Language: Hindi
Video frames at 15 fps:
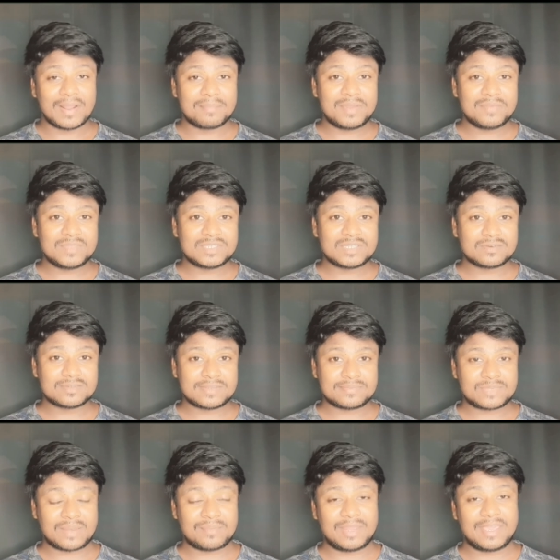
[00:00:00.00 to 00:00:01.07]
और आपने अपने
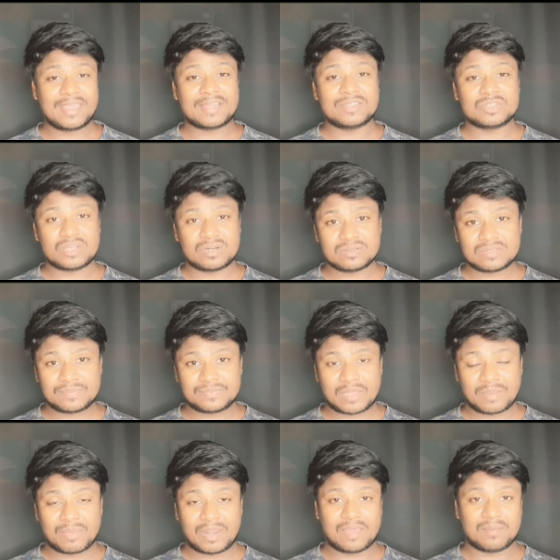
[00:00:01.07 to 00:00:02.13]
चैनल को सब्सक्राइब नहीं किया तो चैनल को
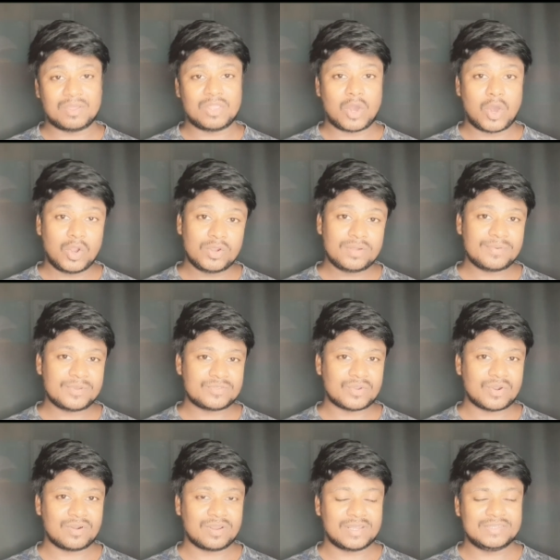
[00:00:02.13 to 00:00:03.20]
सब्सक्राइब करने के बाद ऑल
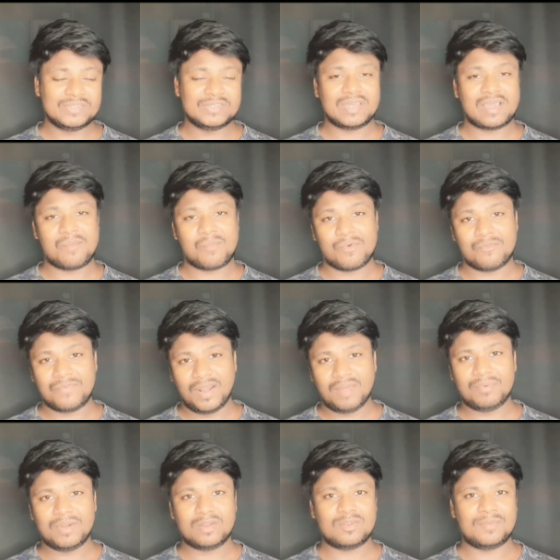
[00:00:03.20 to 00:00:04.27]
नोटिफिकेशन ऑन कर दीजिए ताकि
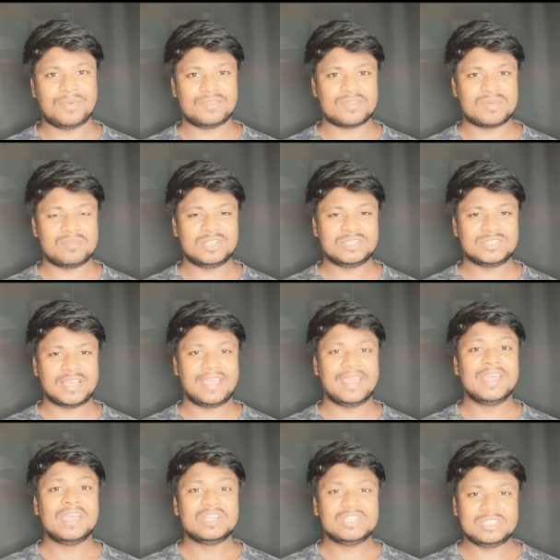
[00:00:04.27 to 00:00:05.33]
आपको फटाफट नोटिफिकेशन मिल
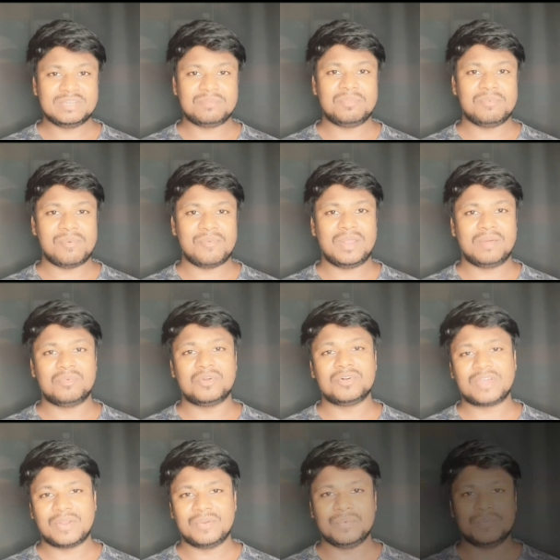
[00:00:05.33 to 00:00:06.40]
जाए जब भी मैं वीडियो अपलोड